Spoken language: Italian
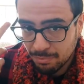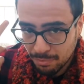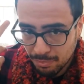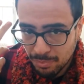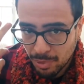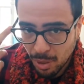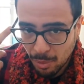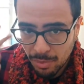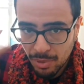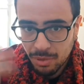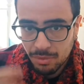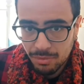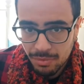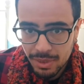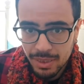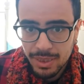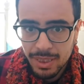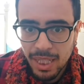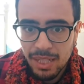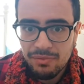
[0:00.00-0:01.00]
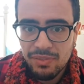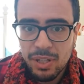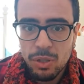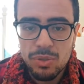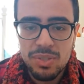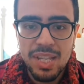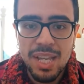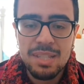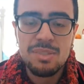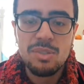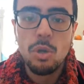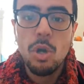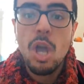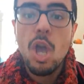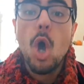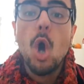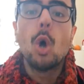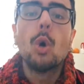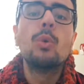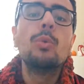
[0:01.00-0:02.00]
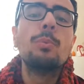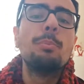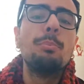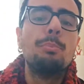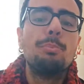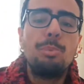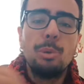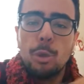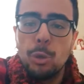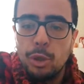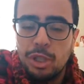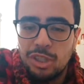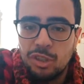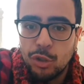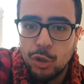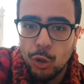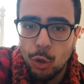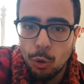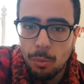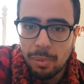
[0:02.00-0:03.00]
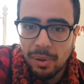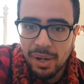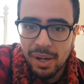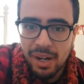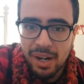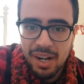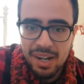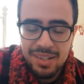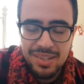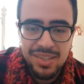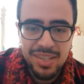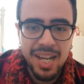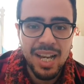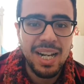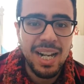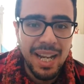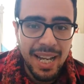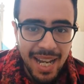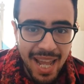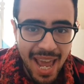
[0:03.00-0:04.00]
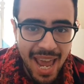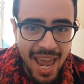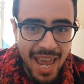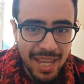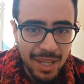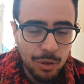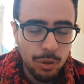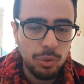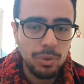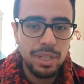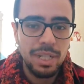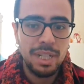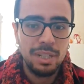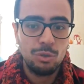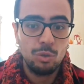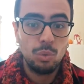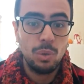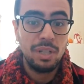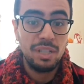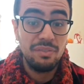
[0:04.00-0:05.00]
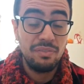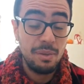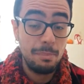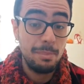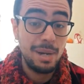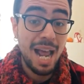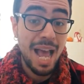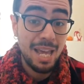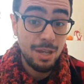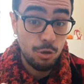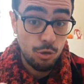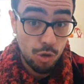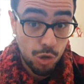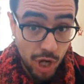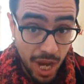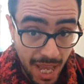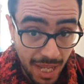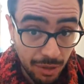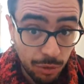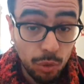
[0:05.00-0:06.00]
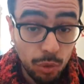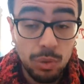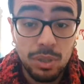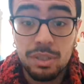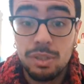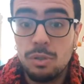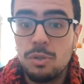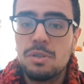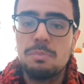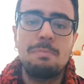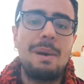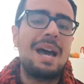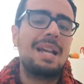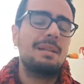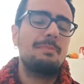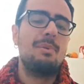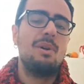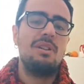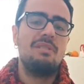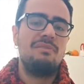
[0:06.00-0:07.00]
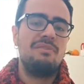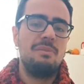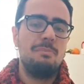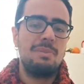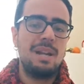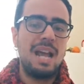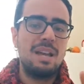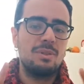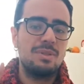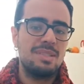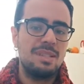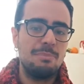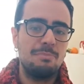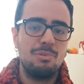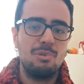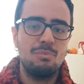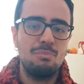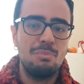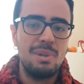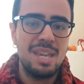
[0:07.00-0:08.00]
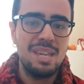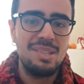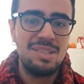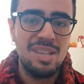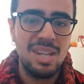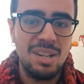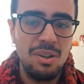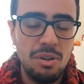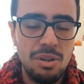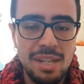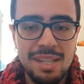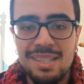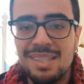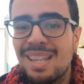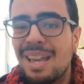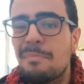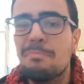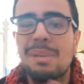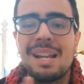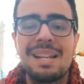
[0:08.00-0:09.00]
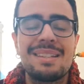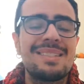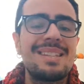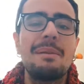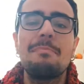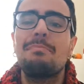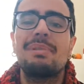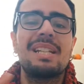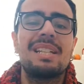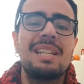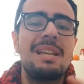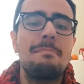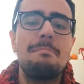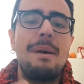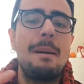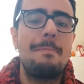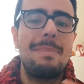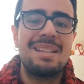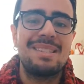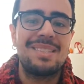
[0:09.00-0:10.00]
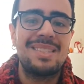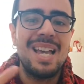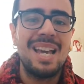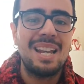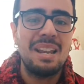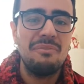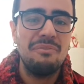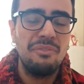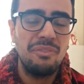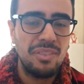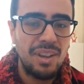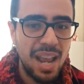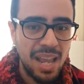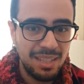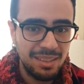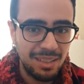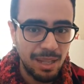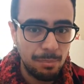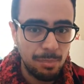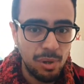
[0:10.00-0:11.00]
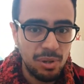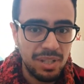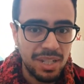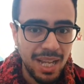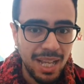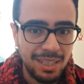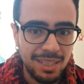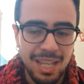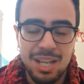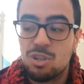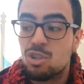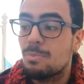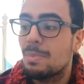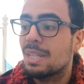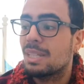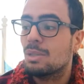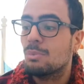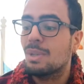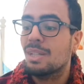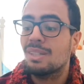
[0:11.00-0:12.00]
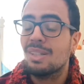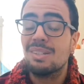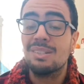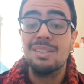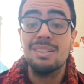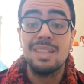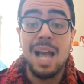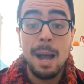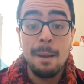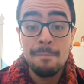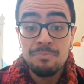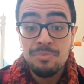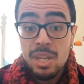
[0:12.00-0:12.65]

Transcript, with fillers: proprio nel vero senso. Un booktuber sarà lei con le letture di febbraio, certo che te lo spari, poi febbraio è sempre un mese, no? Che sembra sempre debba passare in fretta, poi in realtà ci mette un'eternità.